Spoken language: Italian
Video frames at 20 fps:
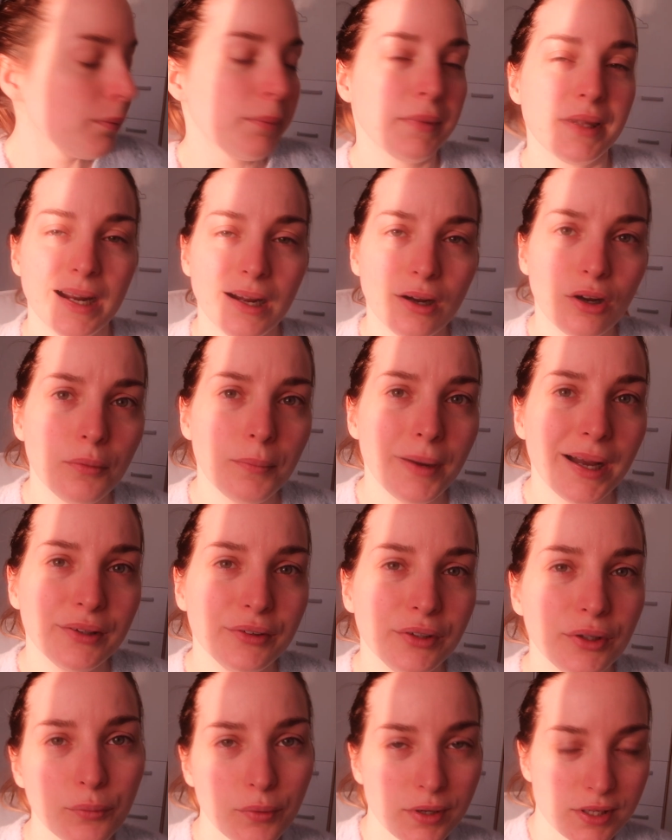mi
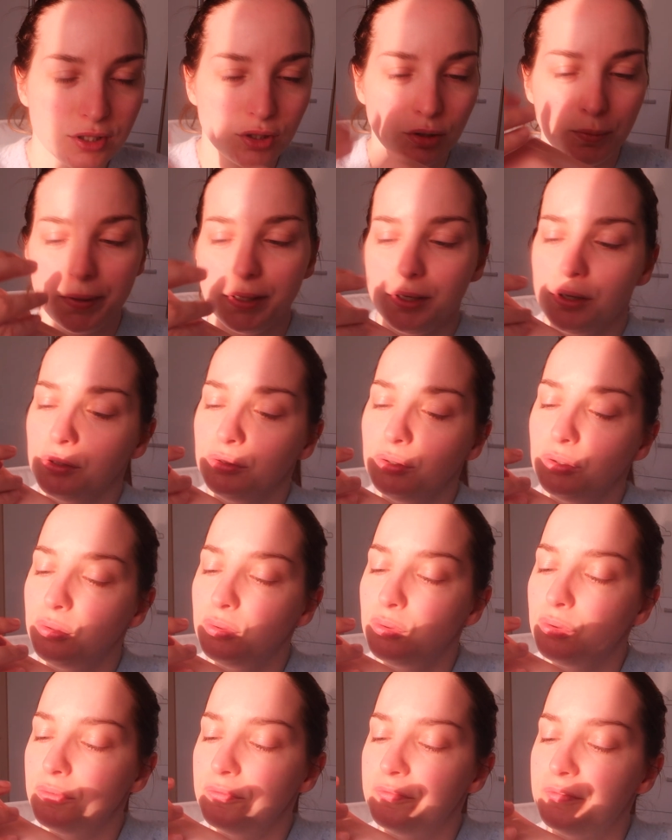raccomando in questo periodo
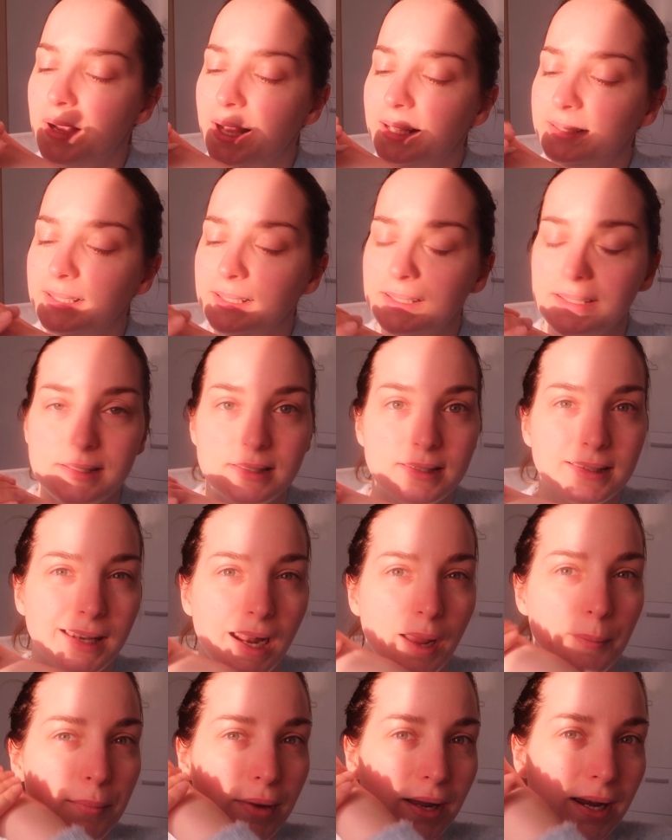non fate gli
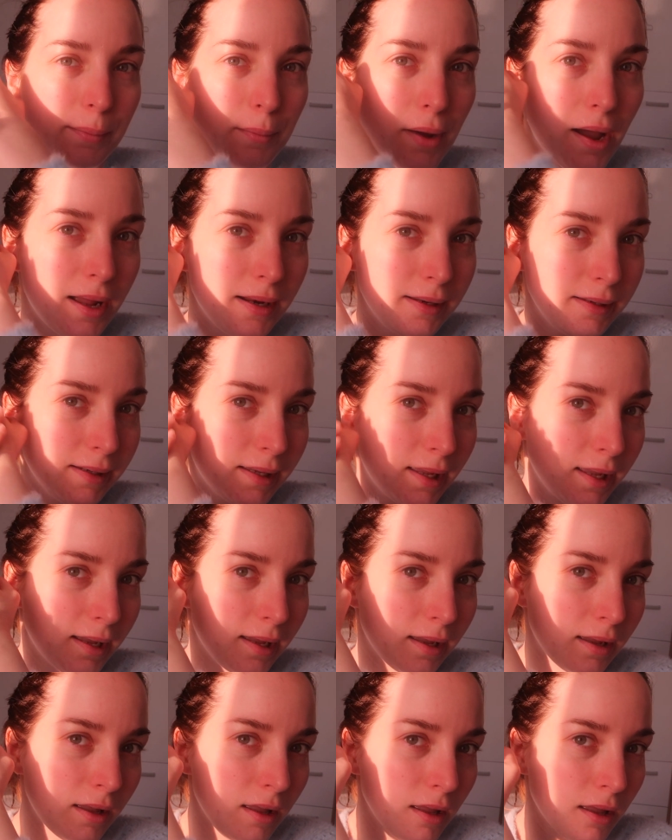scrub alle mani
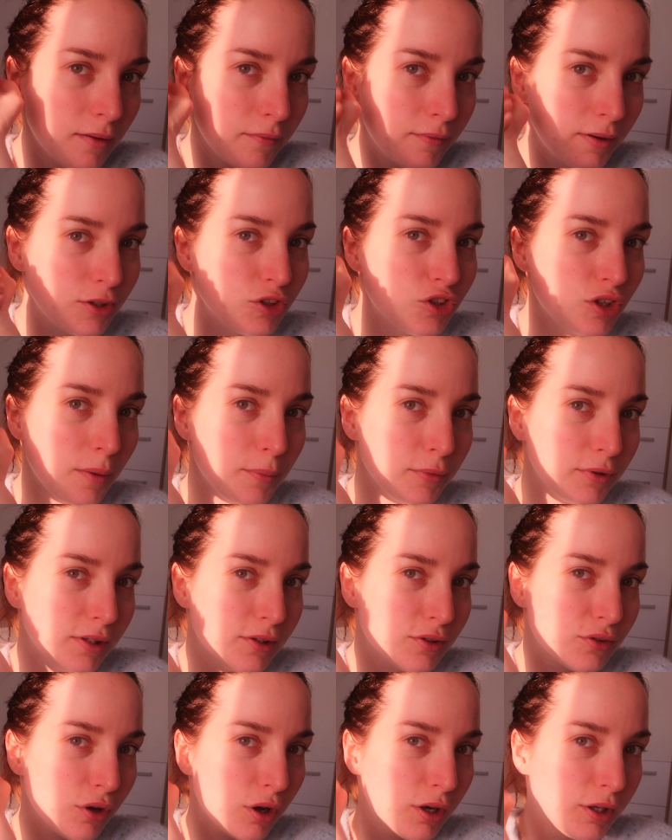che facciamo
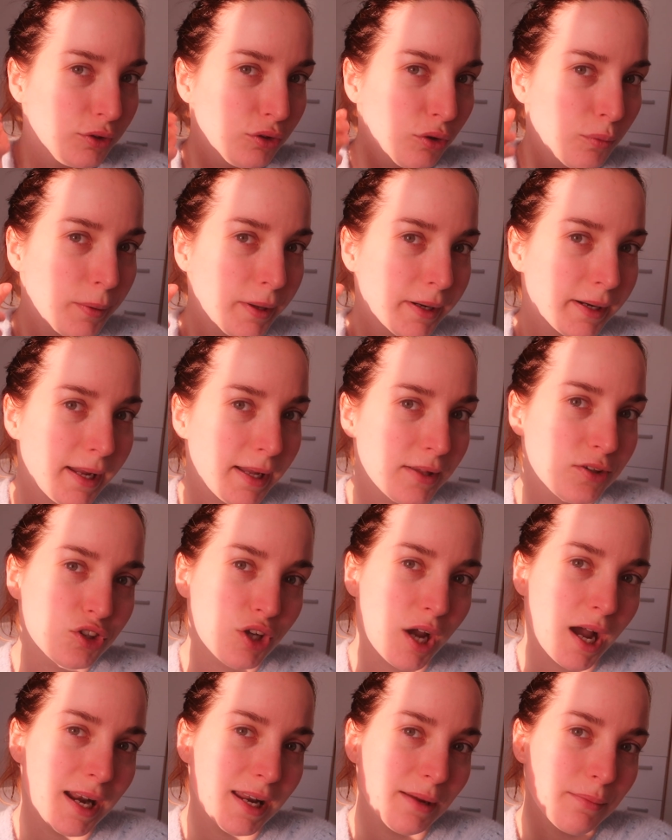di solito perché
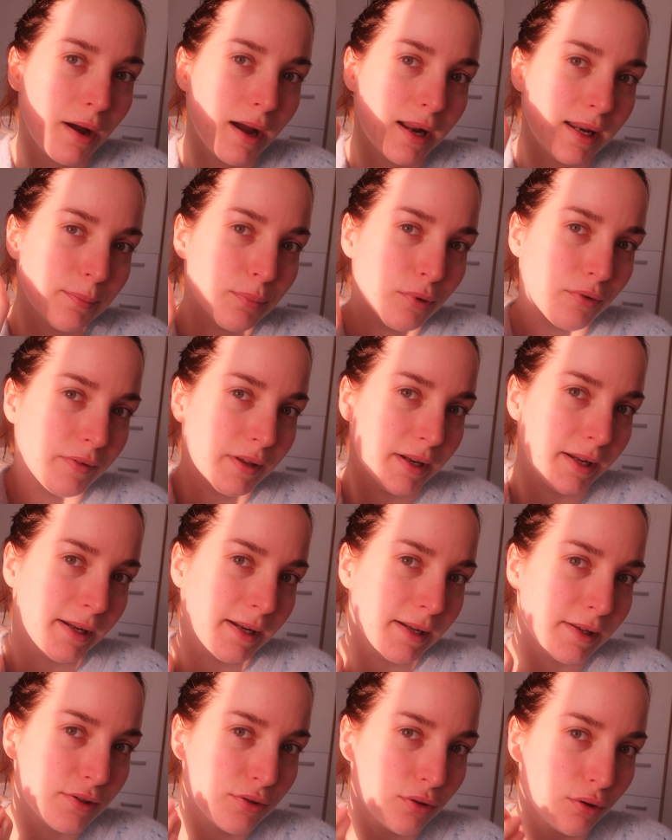già le mani
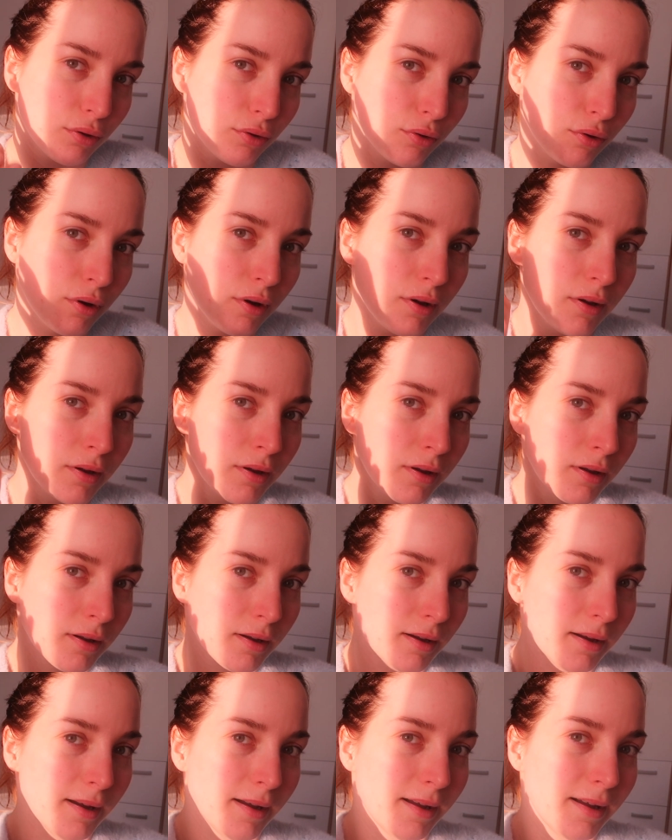poverine sono
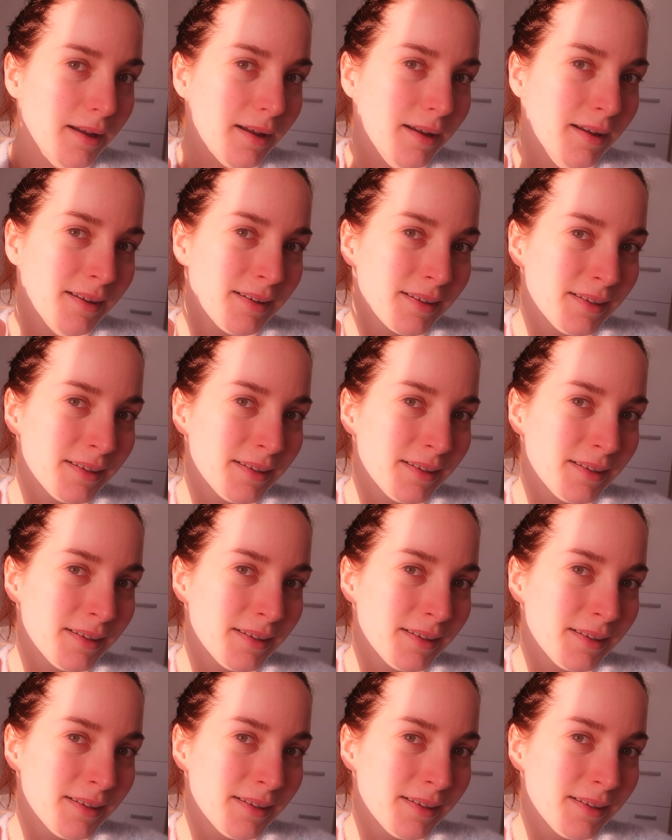eh,